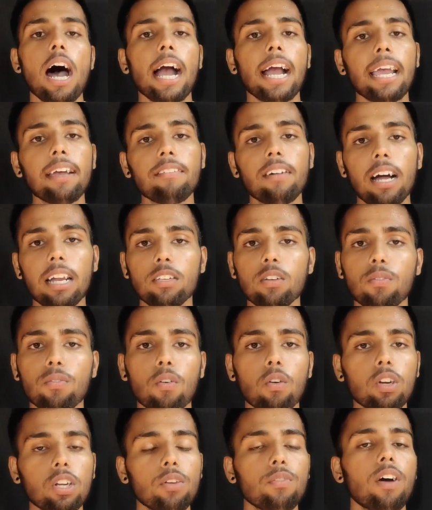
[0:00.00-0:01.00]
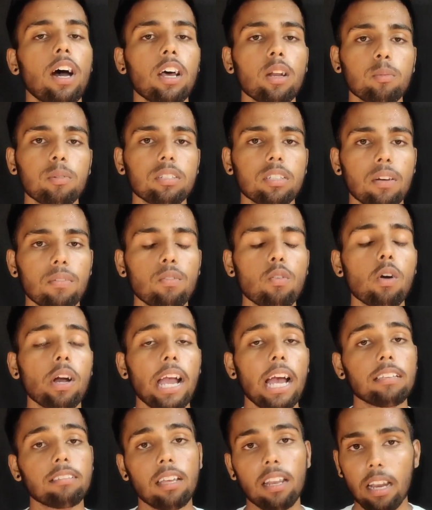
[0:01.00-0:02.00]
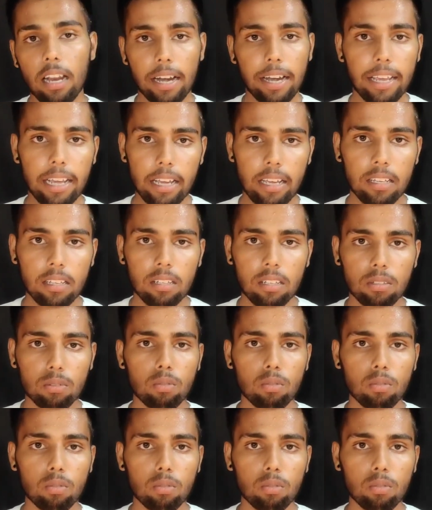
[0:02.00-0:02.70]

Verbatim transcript: आगे वाले जो फोर्टी वन रुपीज़ है वो कैसे लेने हैं